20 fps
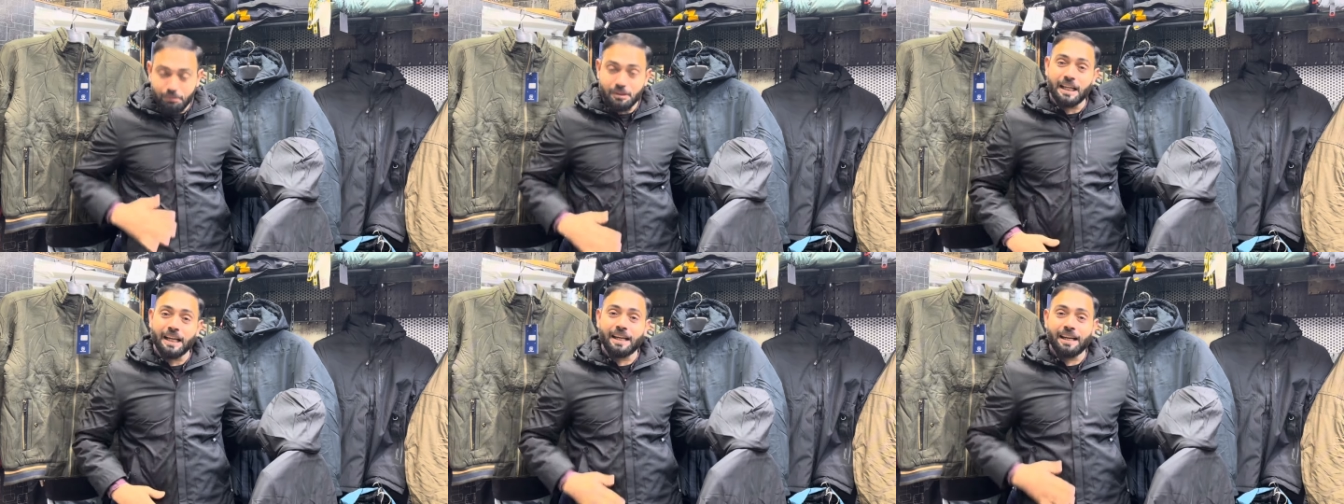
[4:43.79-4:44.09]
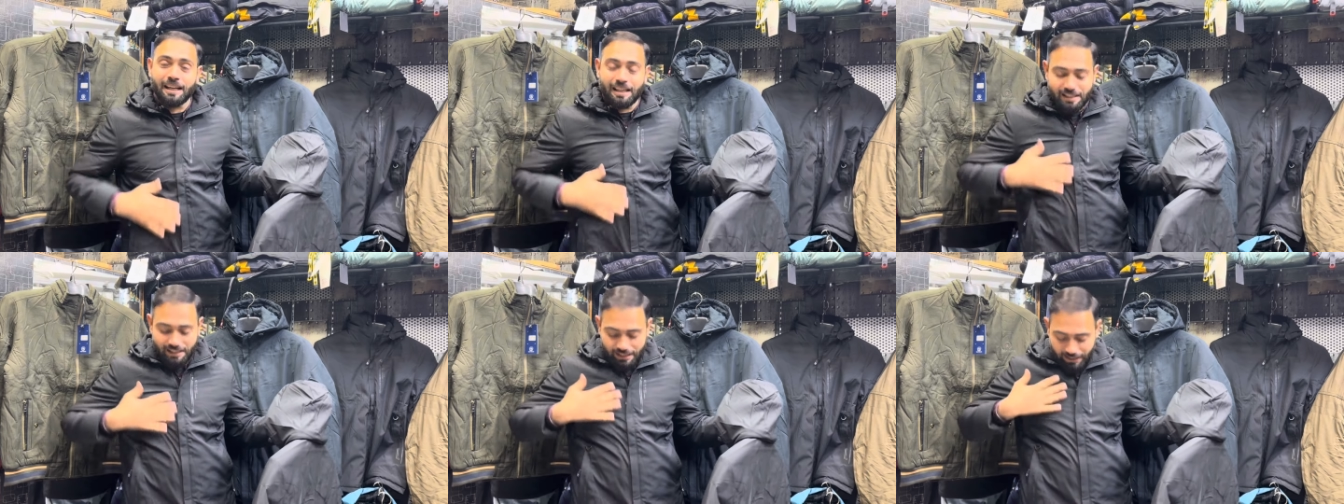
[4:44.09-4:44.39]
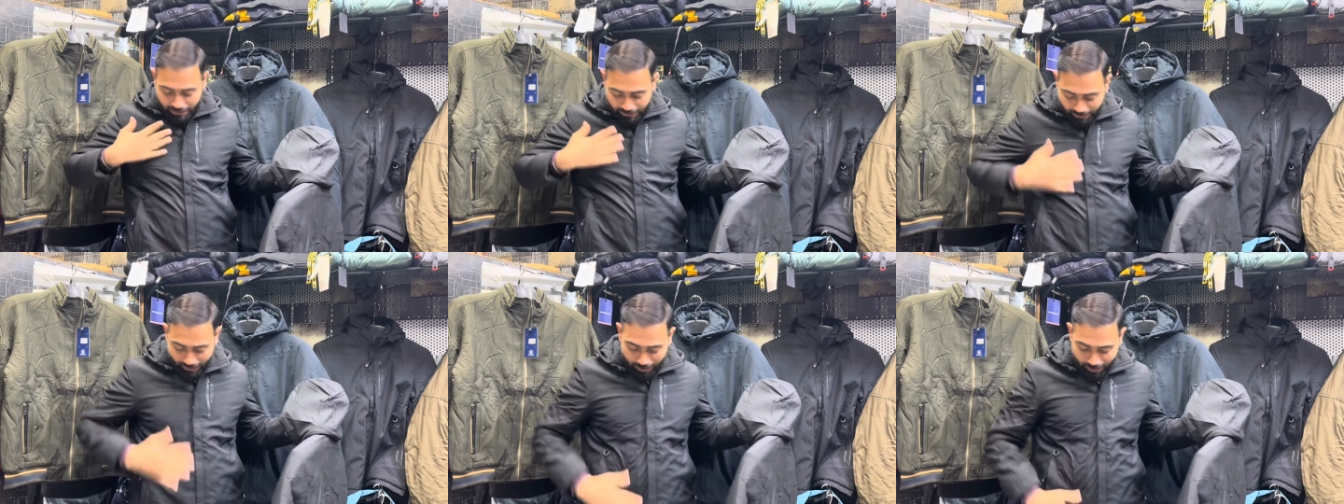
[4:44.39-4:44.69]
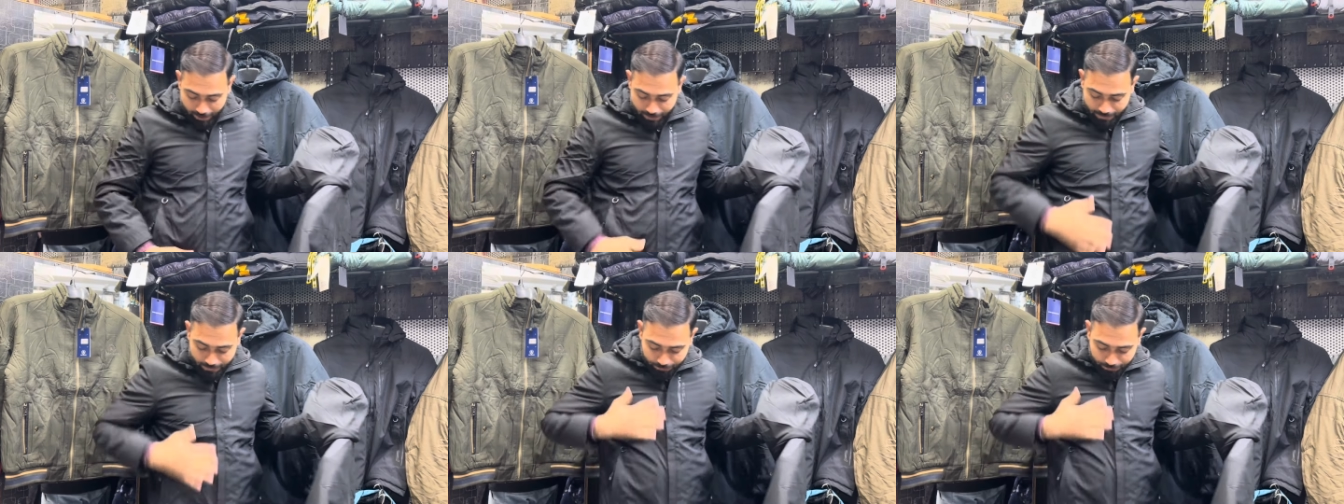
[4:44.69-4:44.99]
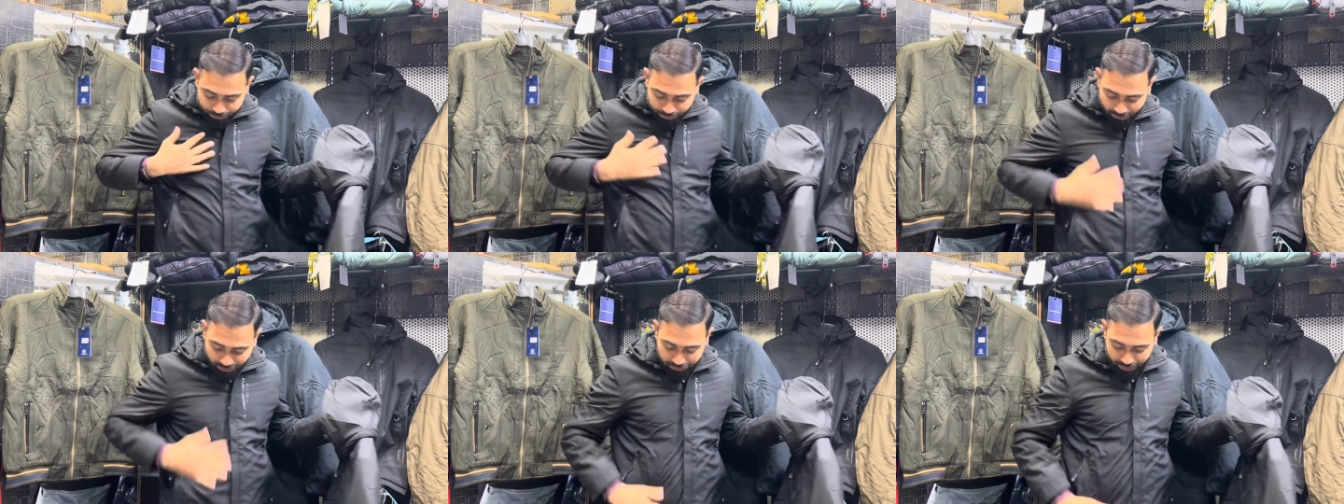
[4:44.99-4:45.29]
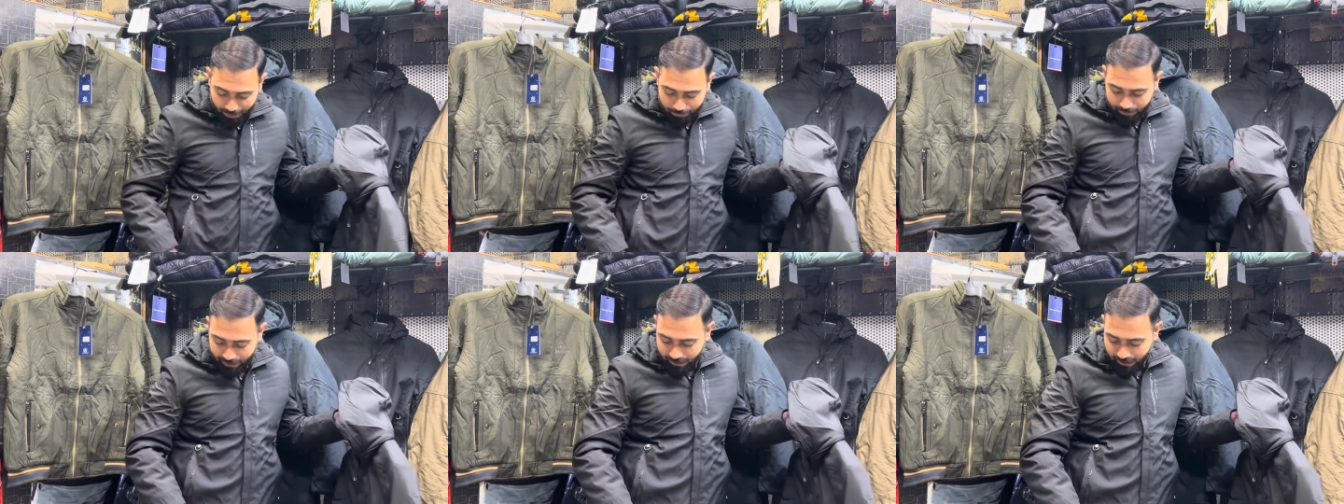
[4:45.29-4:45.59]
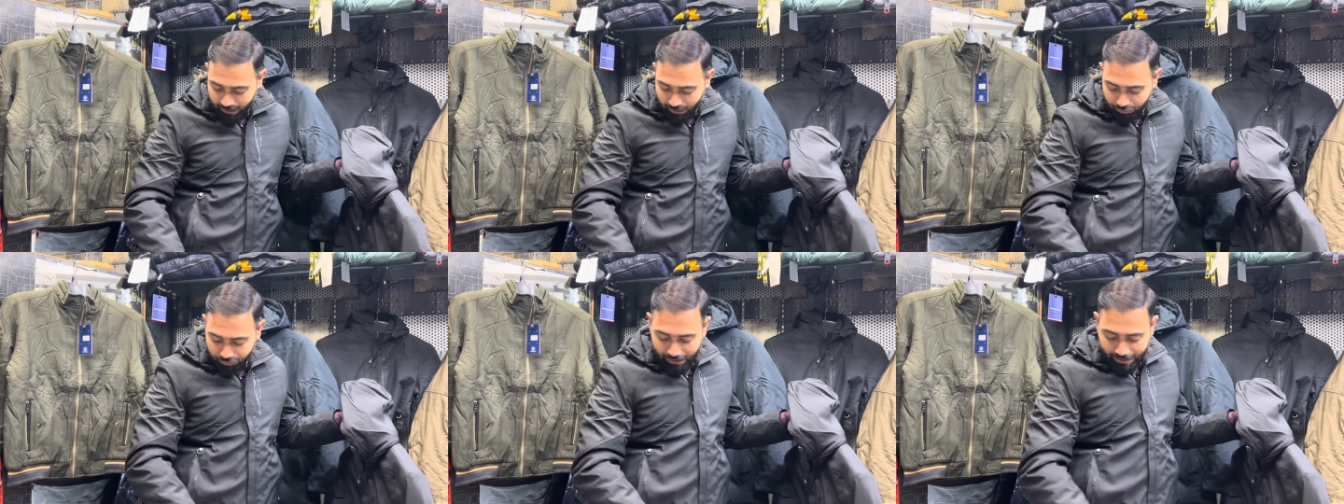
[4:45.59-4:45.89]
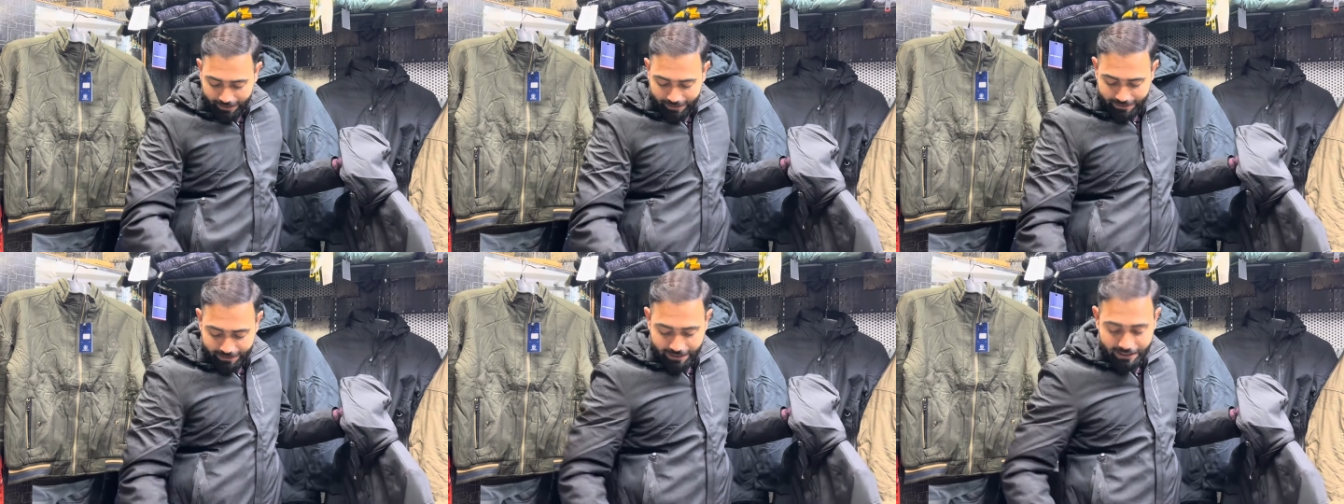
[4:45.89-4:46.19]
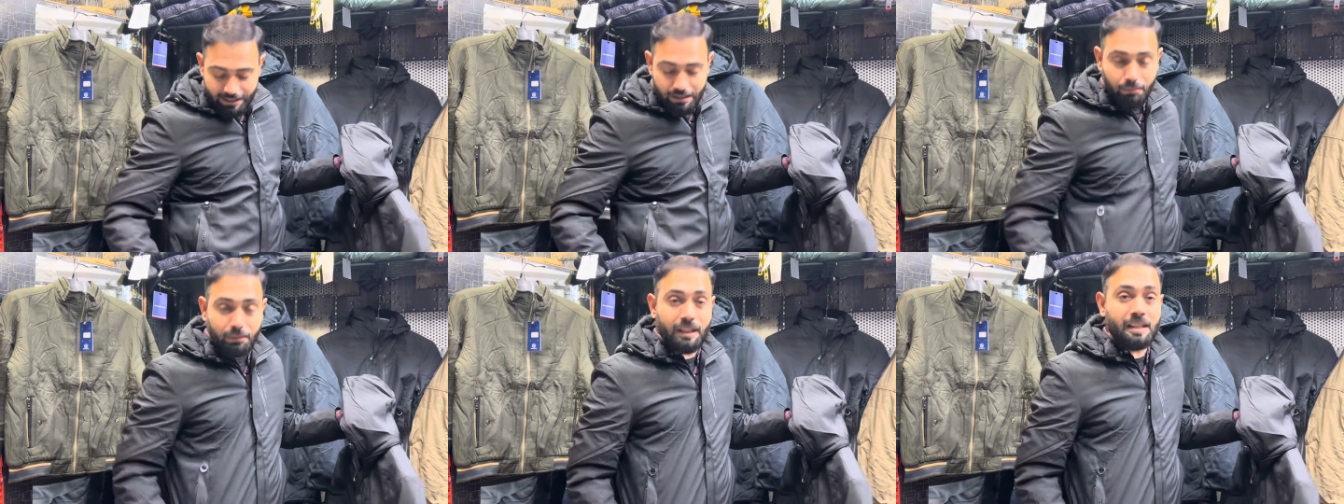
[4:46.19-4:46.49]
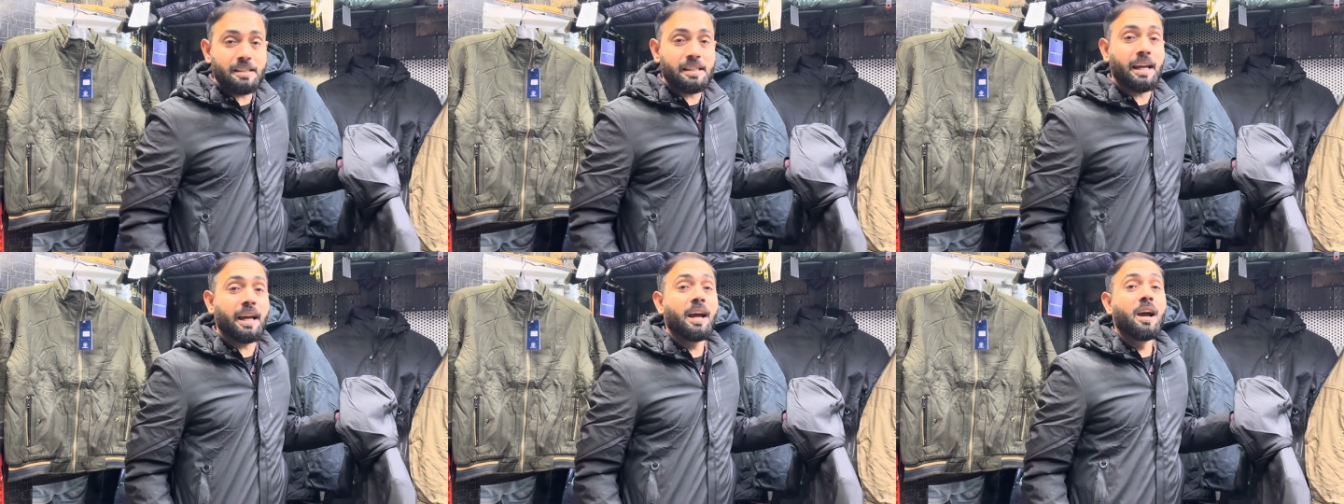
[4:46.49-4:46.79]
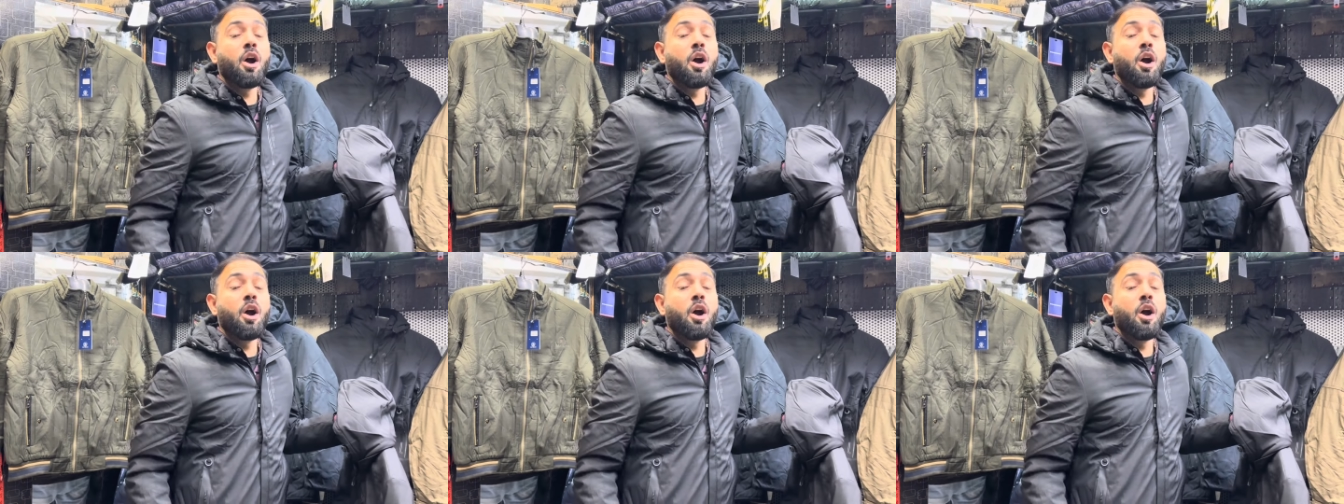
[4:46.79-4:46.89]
चेक कर सकते हैं फैब्रिक की फील कितनी ज़बरदस्त है